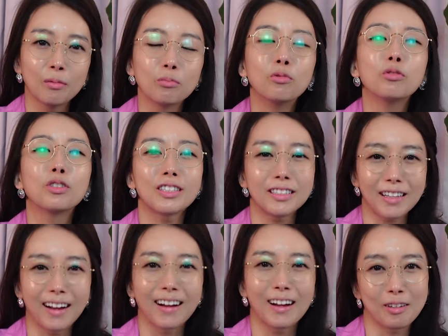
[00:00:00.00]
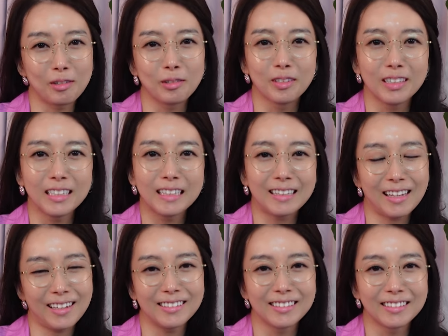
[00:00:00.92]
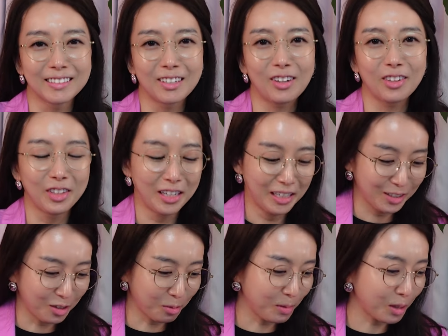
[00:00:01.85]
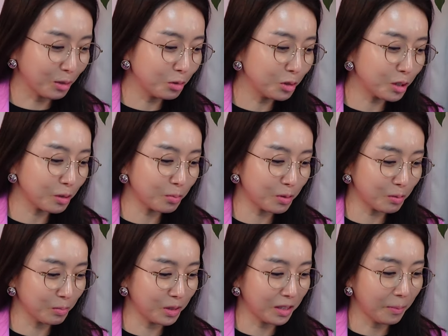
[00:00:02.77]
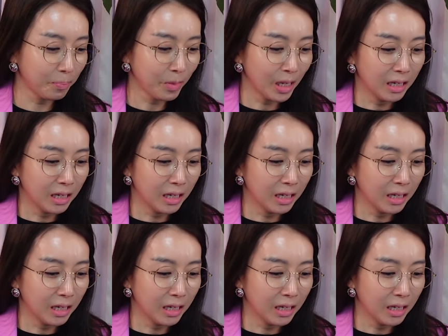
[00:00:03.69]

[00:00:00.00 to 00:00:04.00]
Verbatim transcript: 무시당하고 있다는 것 정말 우습습니다.